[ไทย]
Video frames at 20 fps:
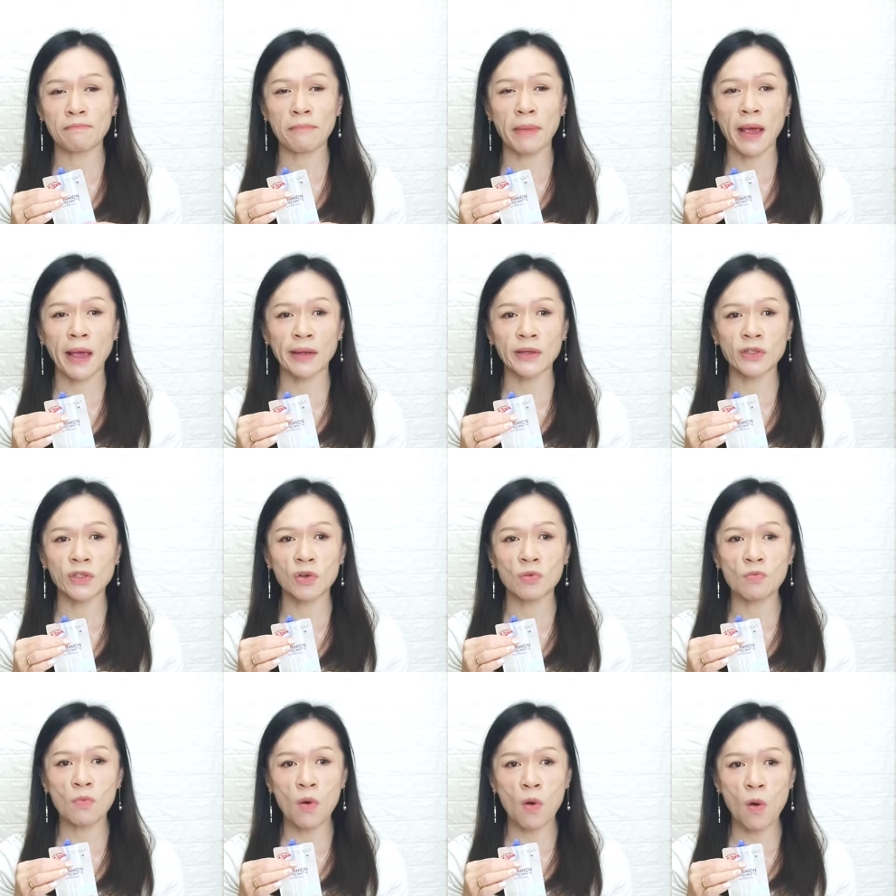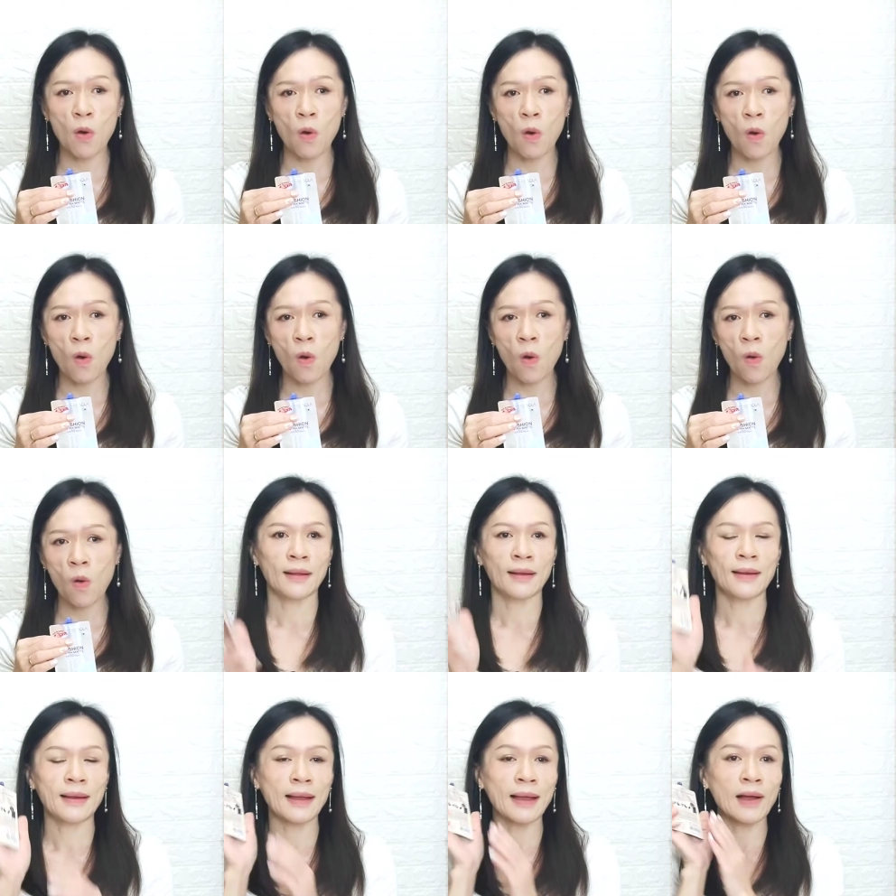บแปดชั่วโมง
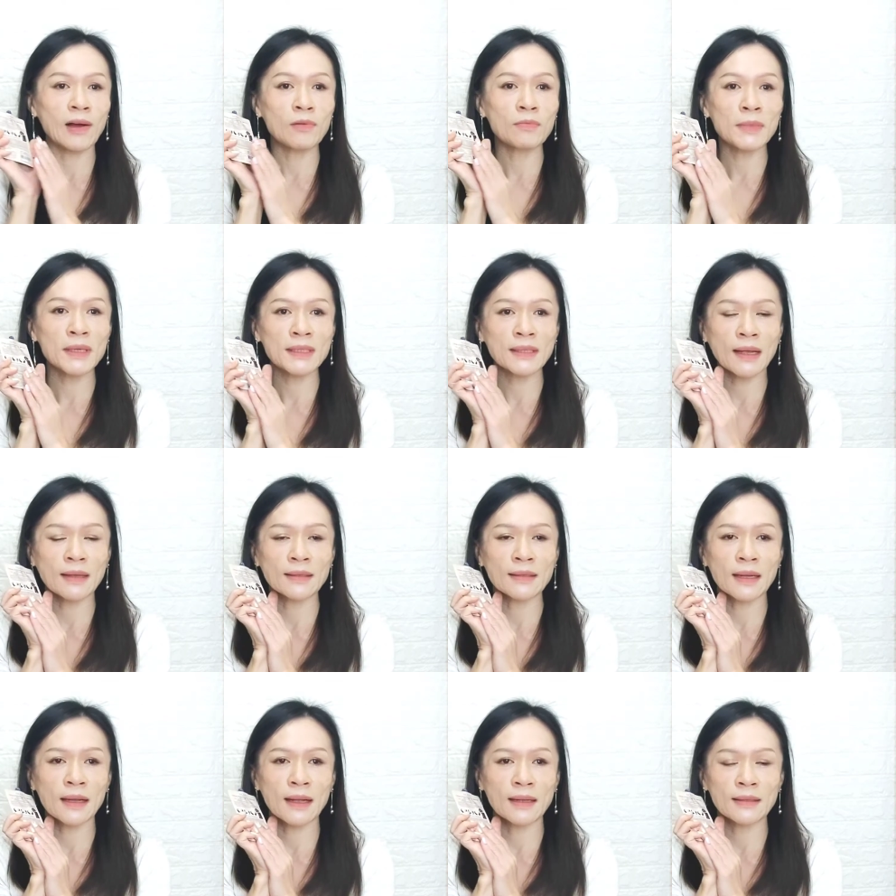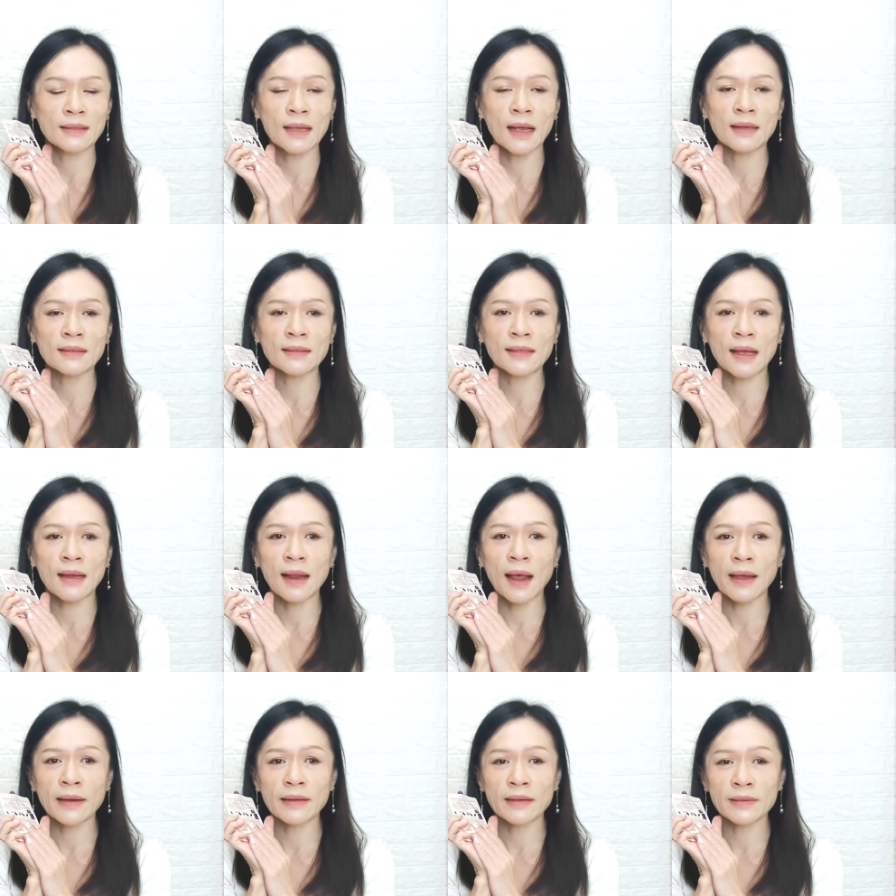และเขามีสารสกัดจากสาห
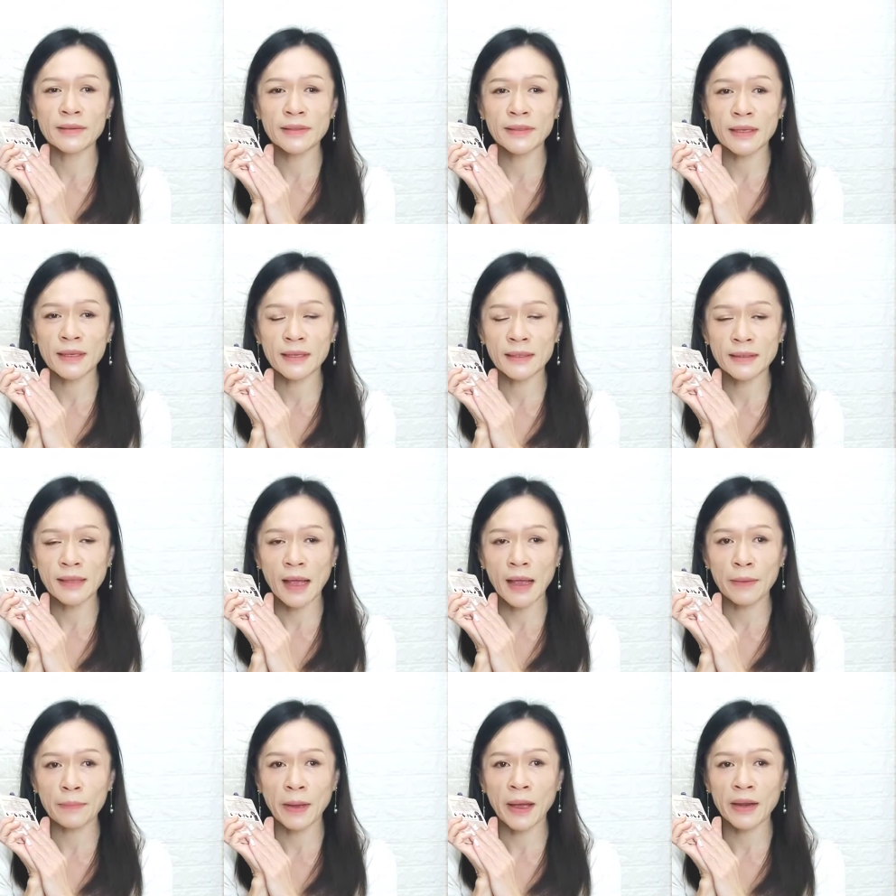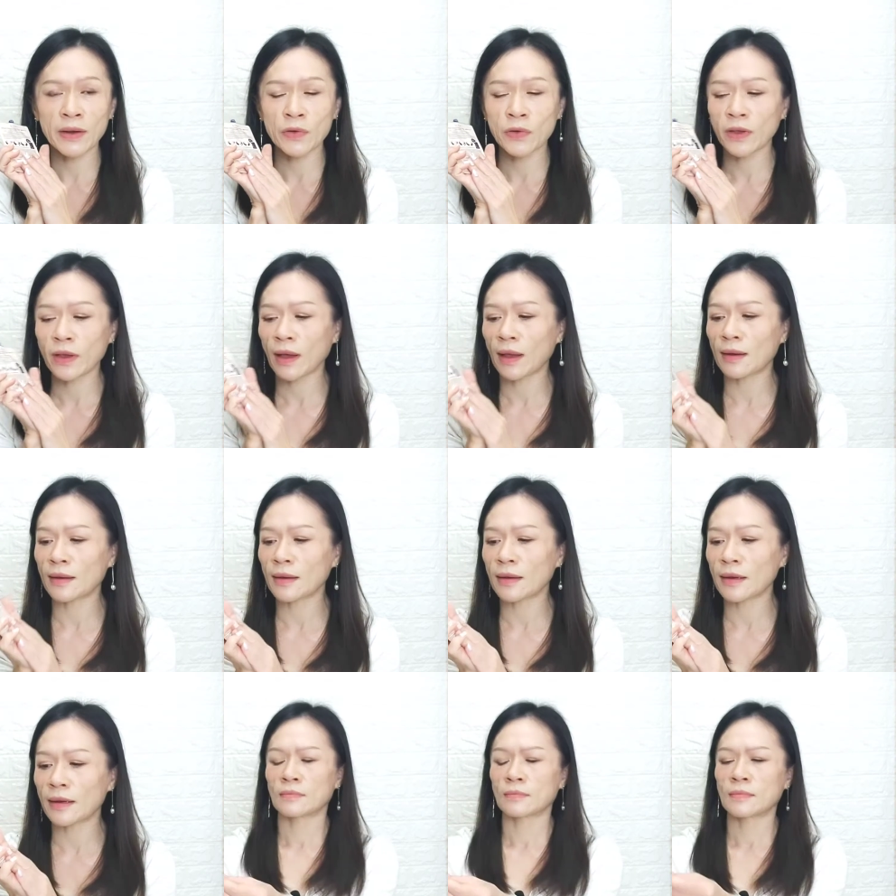ร่ายถึงสี่สายพันธุ์ด้วยกัน
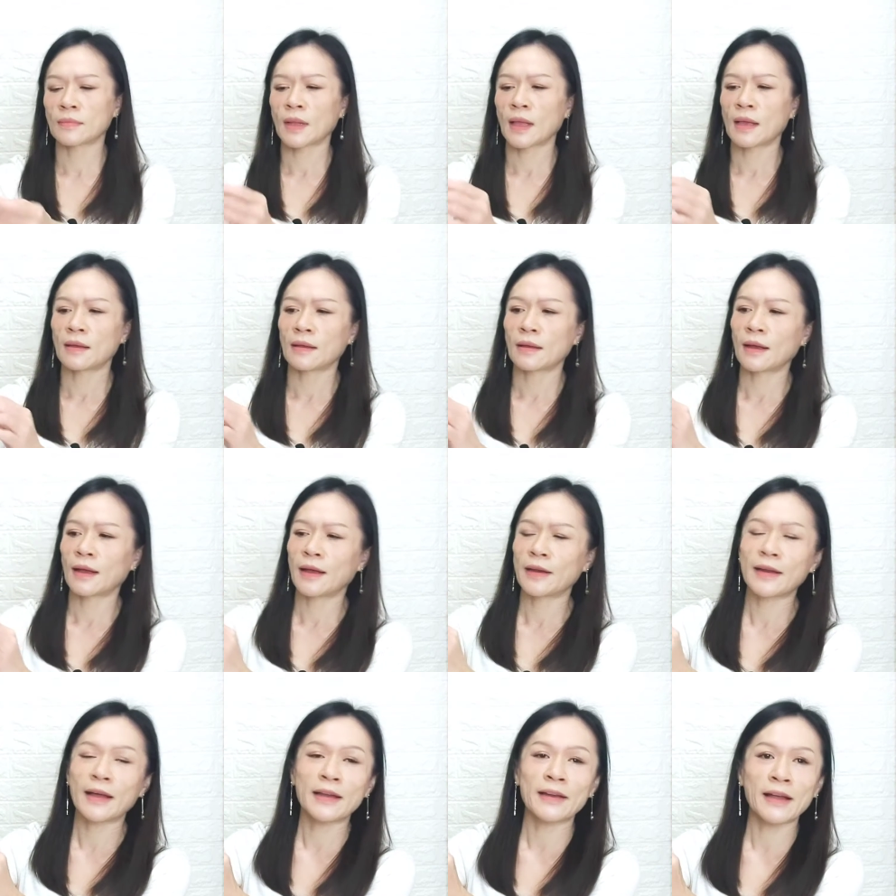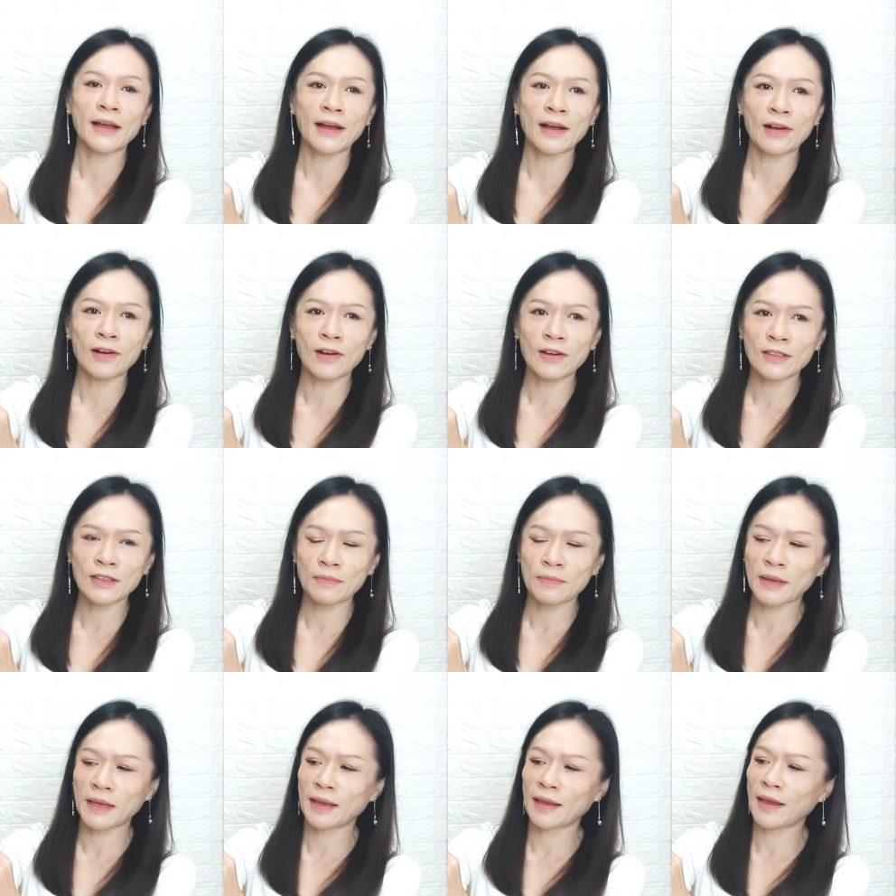เลยนะคะนะคะด้านหน้าเขาก็จะ
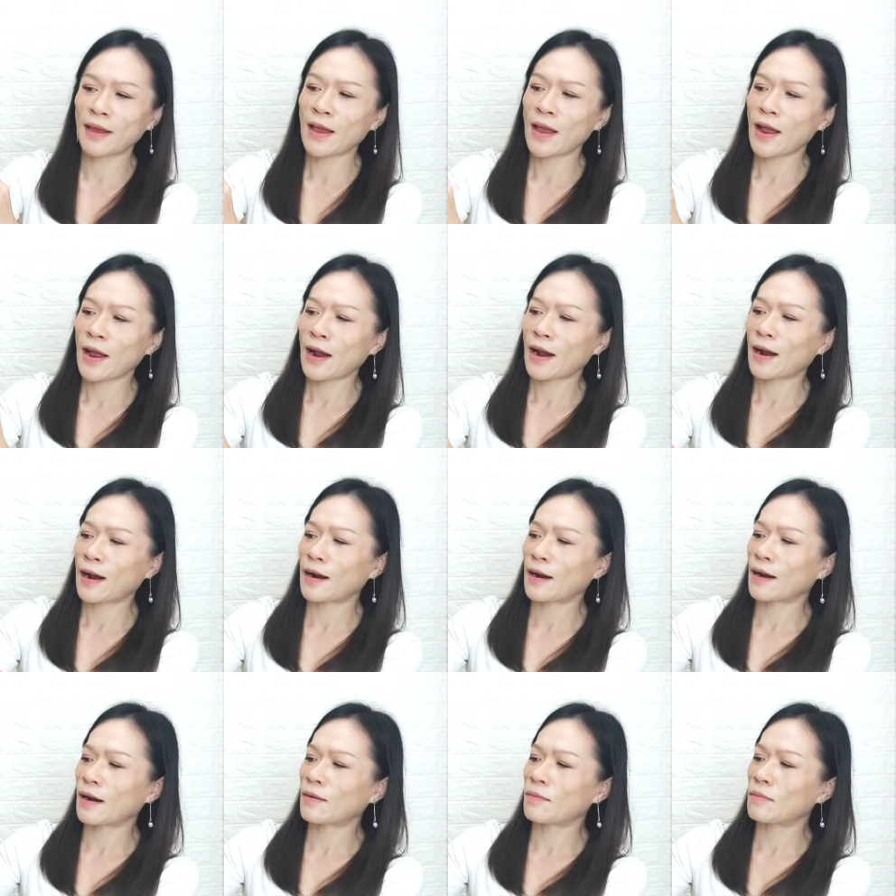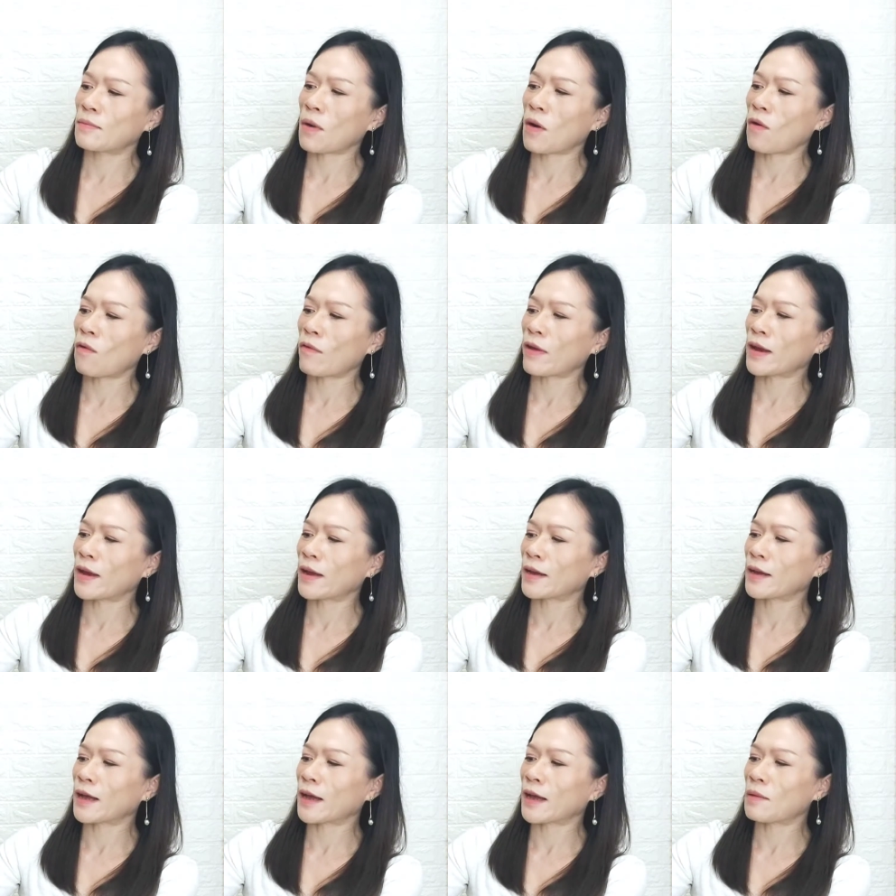มีบอกไว้เล
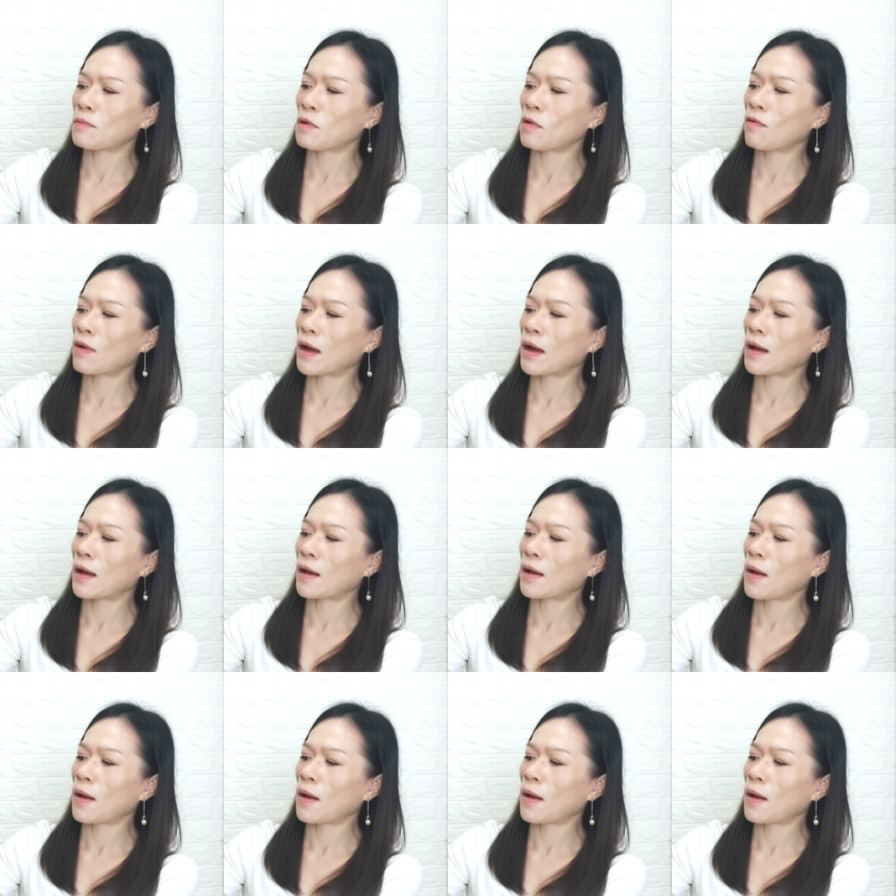ยนะคะบอกว่า